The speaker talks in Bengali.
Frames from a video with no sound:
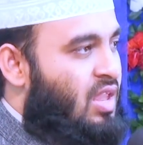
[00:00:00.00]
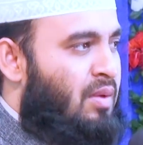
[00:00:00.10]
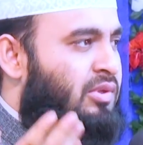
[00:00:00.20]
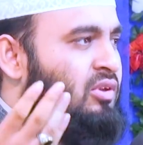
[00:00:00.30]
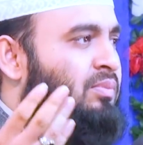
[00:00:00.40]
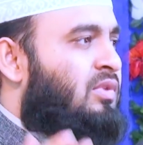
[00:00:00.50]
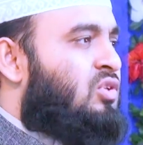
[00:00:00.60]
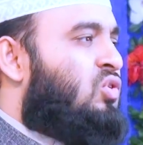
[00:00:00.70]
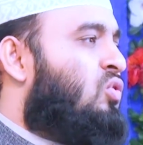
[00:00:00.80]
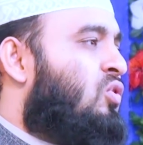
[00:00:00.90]
আমি যেন আপনার
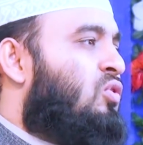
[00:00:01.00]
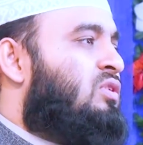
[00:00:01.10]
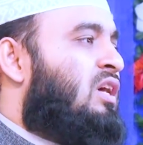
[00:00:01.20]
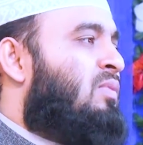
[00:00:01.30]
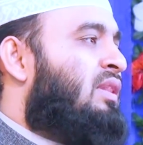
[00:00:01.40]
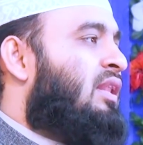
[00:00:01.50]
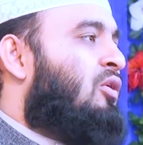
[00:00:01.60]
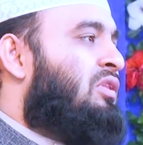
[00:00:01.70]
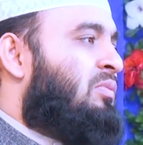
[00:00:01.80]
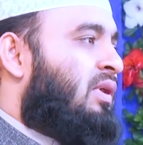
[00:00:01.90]
শুকর গুজার বান্দা
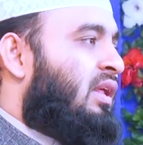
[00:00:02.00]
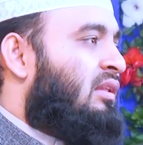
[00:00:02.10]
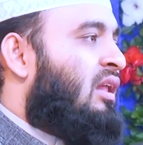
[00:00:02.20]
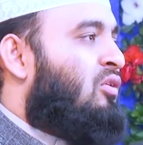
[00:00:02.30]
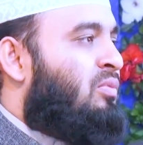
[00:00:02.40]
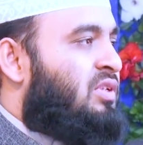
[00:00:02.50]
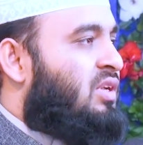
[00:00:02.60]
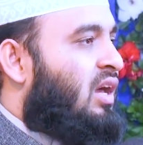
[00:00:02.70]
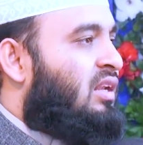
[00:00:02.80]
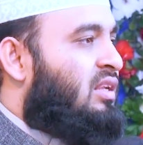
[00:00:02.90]
হতে পারি আল্লাহ
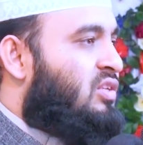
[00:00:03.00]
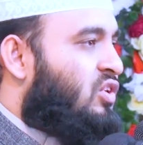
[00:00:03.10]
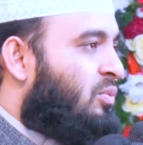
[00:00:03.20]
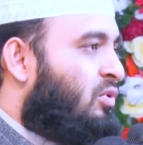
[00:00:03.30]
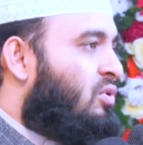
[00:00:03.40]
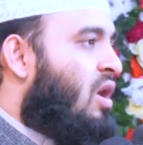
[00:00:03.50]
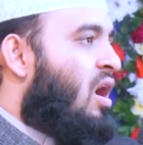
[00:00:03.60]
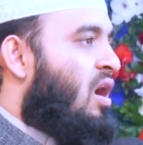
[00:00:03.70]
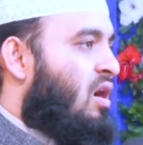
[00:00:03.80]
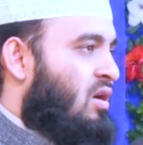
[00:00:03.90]
জা আলনি সবুরা
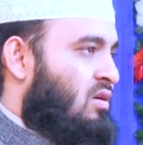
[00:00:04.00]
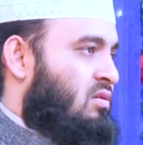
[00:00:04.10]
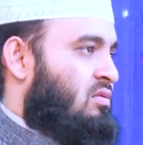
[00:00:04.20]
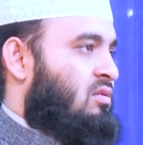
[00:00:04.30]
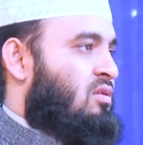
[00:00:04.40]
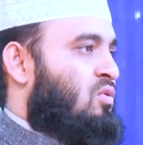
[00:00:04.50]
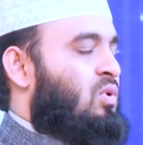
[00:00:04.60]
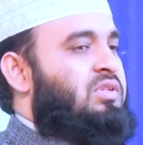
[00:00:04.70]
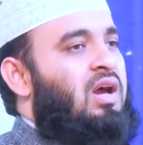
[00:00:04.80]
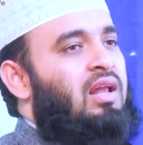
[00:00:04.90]

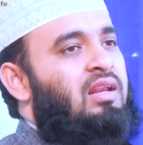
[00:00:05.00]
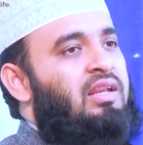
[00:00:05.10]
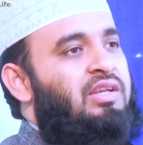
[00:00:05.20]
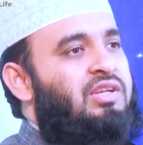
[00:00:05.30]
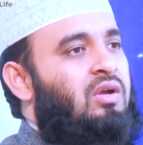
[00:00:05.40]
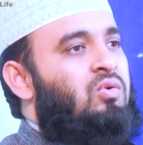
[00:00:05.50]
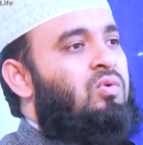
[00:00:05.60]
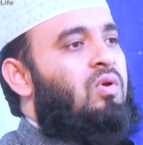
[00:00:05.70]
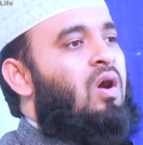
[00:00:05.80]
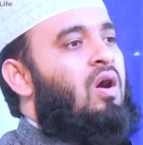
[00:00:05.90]
ওয়াজা আলনি
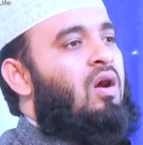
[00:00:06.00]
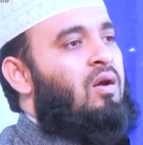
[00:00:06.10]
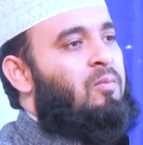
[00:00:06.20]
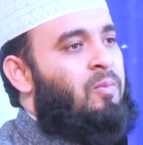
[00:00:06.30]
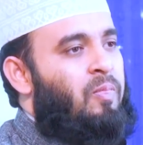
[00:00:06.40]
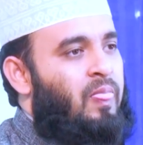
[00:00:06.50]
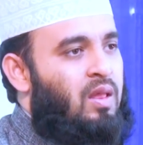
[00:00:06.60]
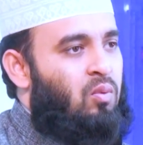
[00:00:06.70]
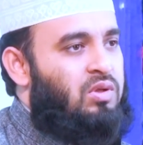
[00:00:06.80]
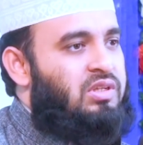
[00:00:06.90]
শাকুর
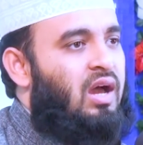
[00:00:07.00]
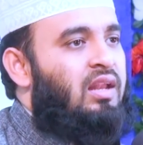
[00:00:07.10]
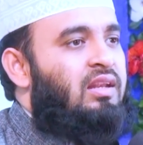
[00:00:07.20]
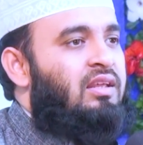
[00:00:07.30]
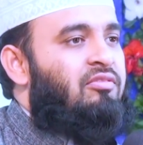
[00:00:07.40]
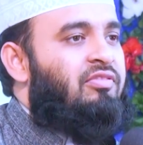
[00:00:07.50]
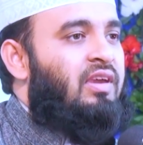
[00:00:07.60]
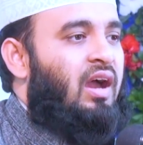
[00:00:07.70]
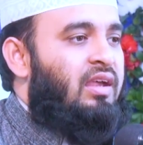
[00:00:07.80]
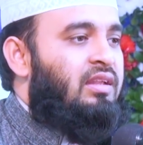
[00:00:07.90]
ওয়াজা আলনি ফি
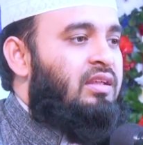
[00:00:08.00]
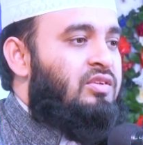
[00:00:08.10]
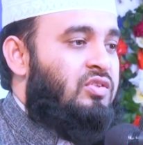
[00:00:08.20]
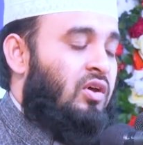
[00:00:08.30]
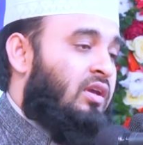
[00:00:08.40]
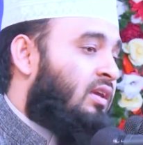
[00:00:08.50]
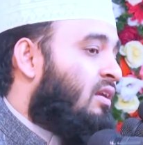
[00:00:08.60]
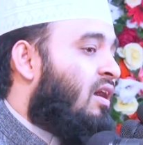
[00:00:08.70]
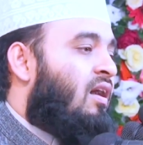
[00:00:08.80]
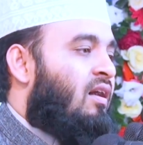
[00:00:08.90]
আইনি
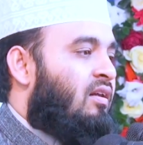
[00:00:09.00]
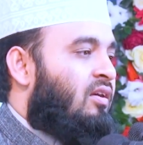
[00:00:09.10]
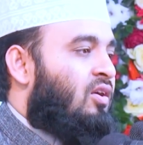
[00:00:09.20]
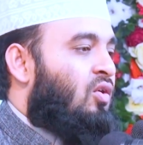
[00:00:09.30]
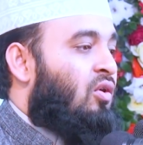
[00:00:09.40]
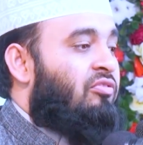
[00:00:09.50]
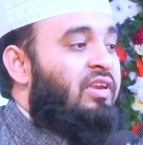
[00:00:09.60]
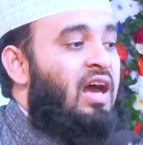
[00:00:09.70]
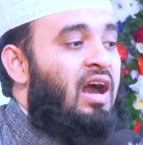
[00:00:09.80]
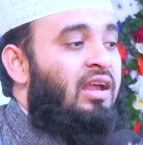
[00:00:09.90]
সগিরা ও ফি
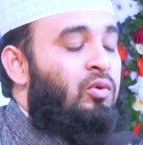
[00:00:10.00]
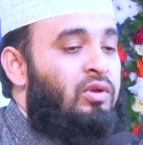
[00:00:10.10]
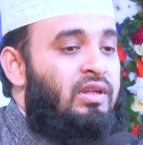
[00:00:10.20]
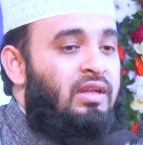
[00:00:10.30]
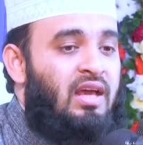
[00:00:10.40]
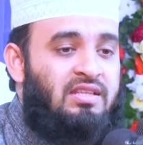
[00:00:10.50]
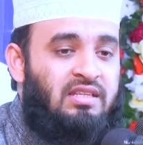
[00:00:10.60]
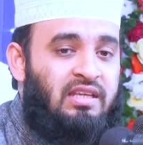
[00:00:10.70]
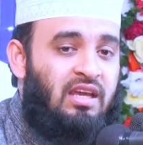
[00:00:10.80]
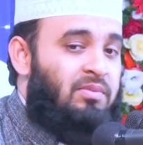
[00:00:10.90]

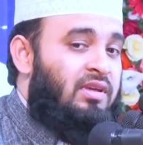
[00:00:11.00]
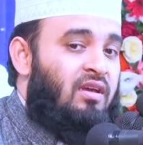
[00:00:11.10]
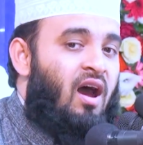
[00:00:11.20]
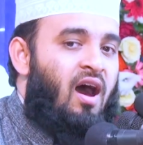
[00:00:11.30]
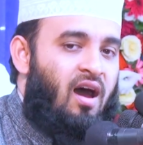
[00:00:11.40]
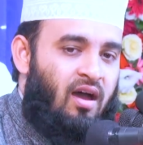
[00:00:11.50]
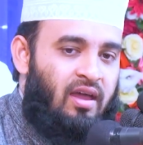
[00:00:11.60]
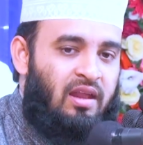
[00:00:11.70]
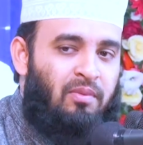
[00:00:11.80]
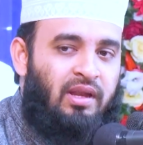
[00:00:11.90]
আয়ুনিন্নাসি কাবিরা
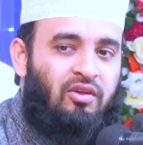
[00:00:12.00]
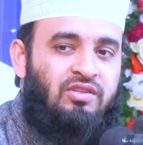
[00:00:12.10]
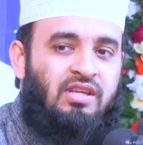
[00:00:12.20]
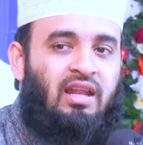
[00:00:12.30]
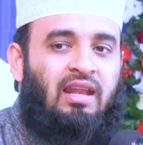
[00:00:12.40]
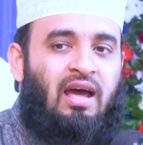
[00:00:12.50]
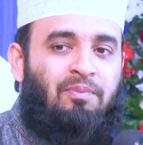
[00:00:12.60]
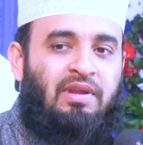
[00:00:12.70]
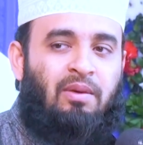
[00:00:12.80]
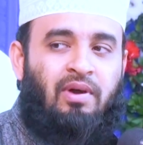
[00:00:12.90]
এর মানে হচ্ছে আল্লাহ
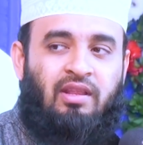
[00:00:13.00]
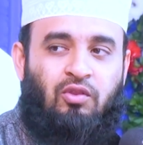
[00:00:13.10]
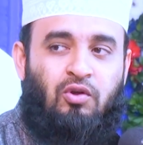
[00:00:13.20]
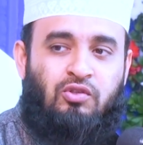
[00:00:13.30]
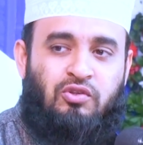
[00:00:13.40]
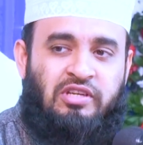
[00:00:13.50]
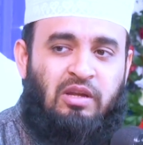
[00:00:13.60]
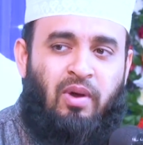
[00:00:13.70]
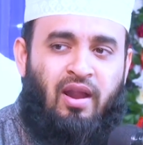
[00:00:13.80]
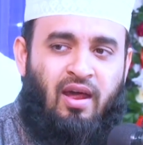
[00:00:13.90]
আপনি আমার
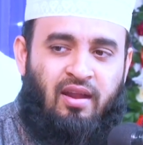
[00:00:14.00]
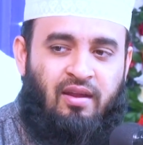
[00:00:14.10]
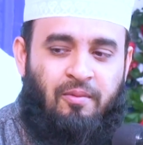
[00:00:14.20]
ধৈর্যশীল বানান